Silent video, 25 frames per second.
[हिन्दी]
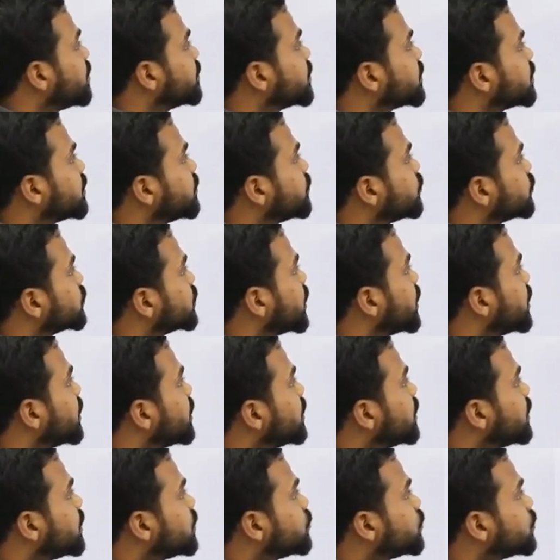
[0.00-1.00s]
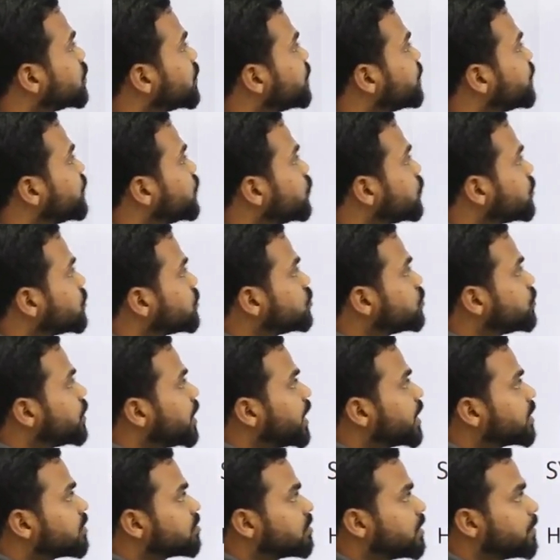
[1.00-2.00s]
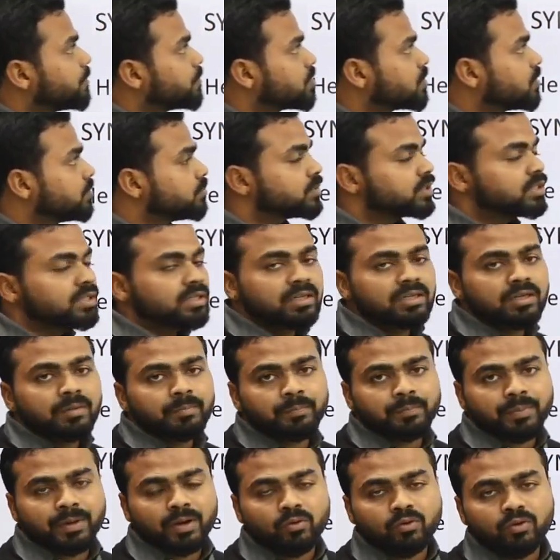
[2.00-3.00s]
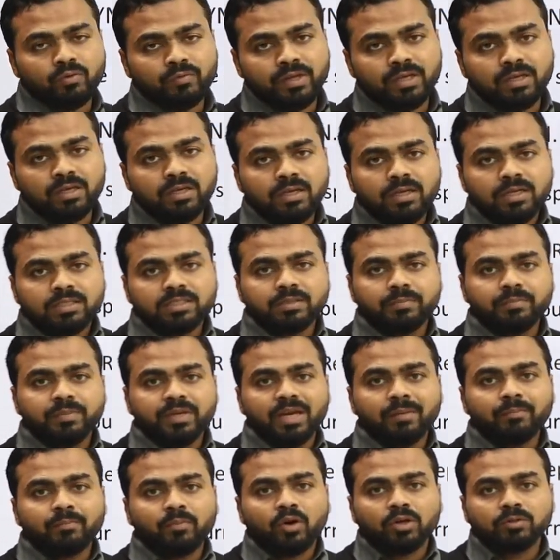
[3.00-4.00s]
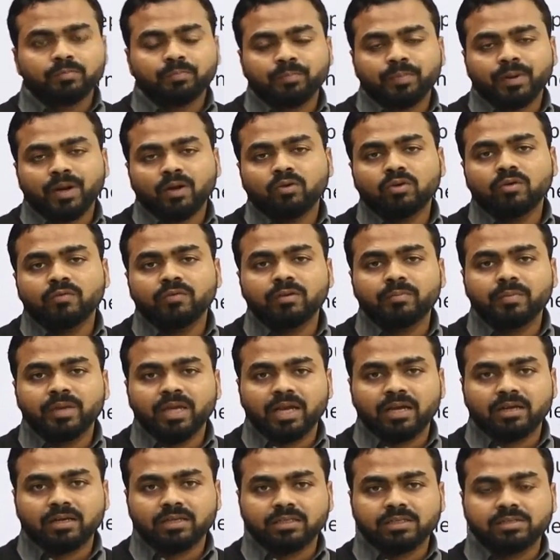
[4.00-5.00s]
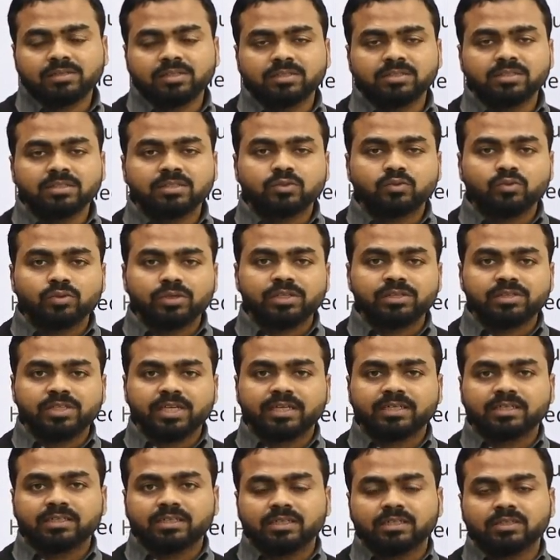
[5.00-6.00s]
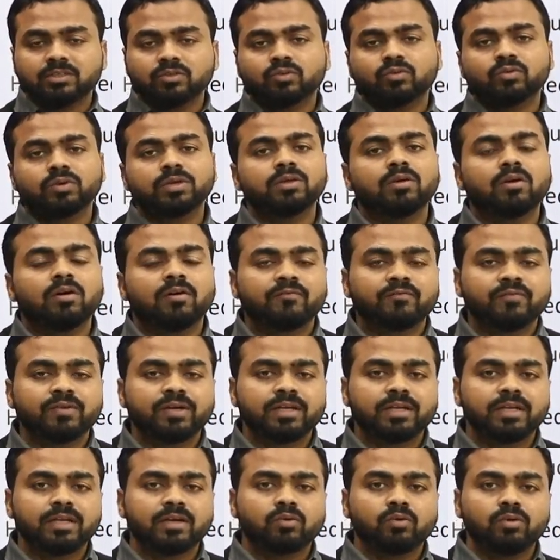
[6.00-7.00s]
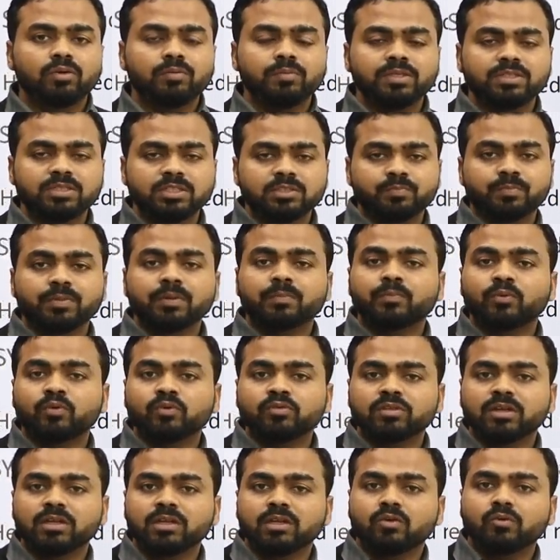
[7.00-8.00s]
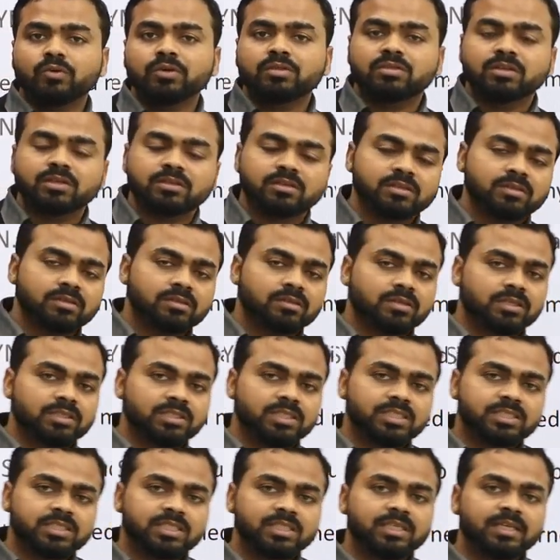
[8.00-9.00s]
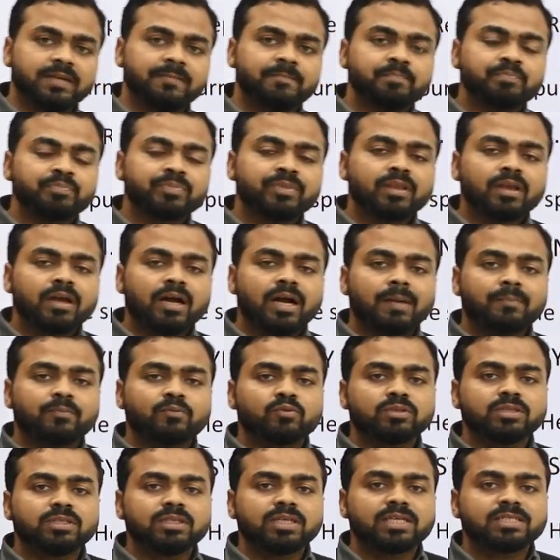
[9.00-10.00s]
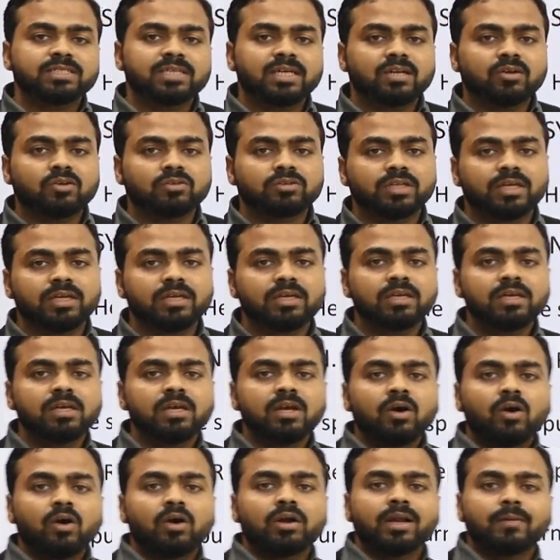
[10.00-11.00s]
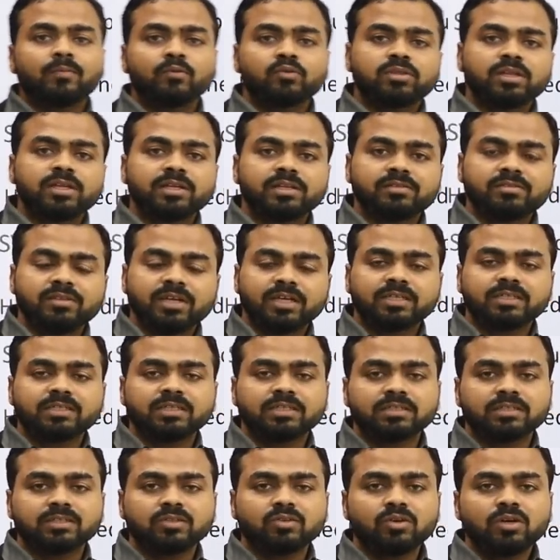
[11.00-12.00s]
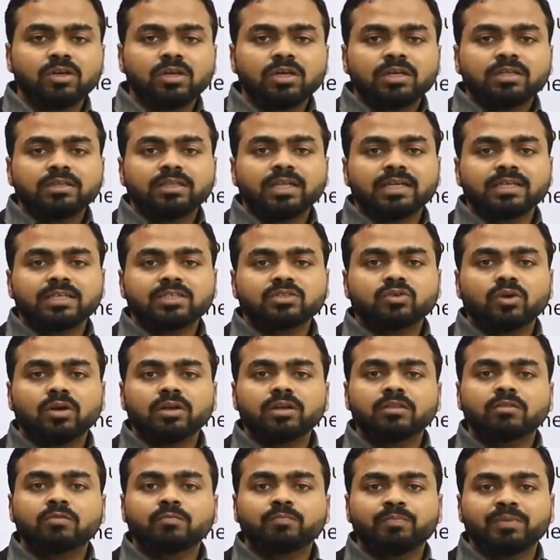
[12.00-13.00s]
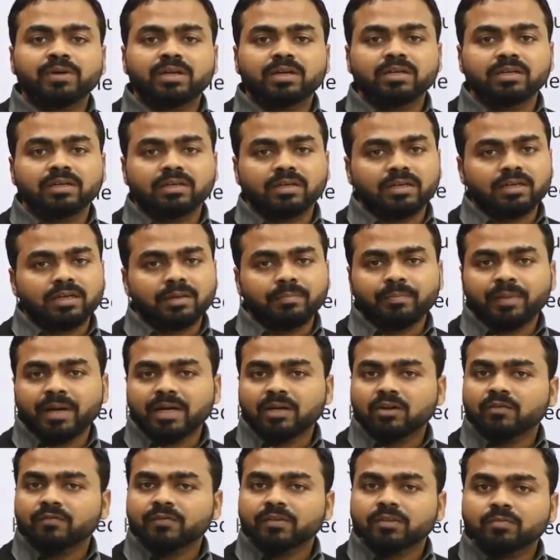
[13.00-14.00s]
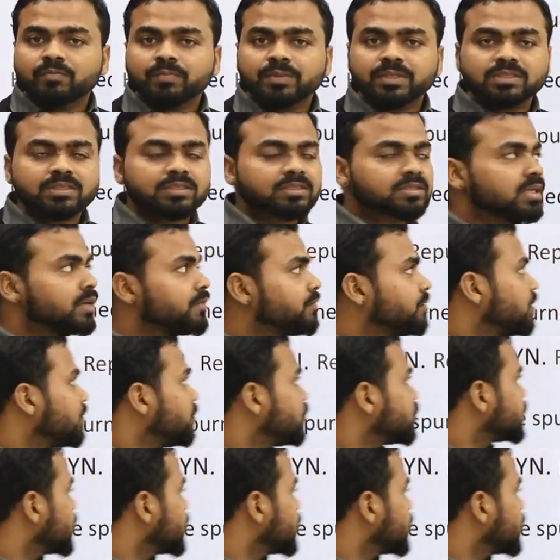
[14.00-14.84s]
मतलब होता है टू रिफ्यूज टू एक्सेप्ट समथिंग इन अ प्राउड वे जब भी आप बहुत प्राउड वे में आकर किसी चीज को रिजेक्ट करते हो कोई ऑफर है कोई भी चीज प्रपोजल है कोई सजेशन है आपको दिया जा रहा होता है और आप उसे रिजेक्ट करते हो दैट इज कॉल्ड स्पर्न करना पार्ट ऑफ स्पीच इसका वर्ब हो